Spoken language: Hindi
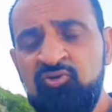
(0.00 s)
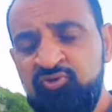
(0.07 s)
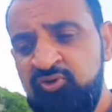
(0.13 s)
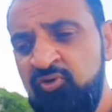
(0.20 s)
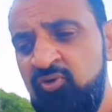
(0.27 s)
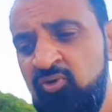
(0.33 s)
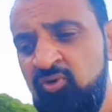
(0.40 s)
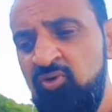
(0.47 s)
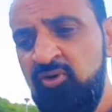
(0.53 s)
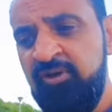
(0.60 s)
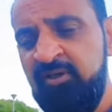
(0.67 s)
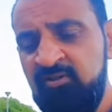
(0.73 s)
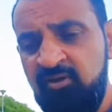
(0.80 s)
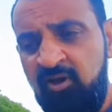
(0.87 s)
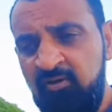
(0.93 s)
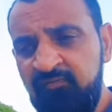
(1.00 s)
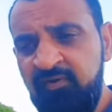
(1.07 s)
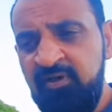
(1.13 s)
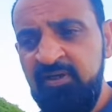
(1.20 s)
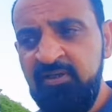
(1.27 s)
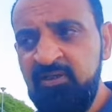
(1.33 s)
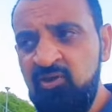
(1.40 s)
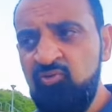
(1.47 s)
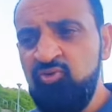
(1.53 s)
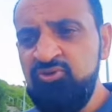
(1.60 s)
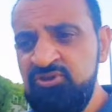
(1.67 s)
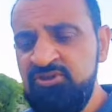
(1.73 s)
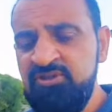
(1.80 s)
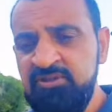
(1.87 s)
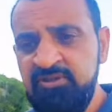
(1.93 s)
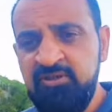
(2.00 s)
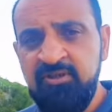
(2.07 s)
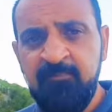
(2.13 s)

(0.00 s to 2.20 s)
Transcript: उसको रिजॉल्व करने के कुछ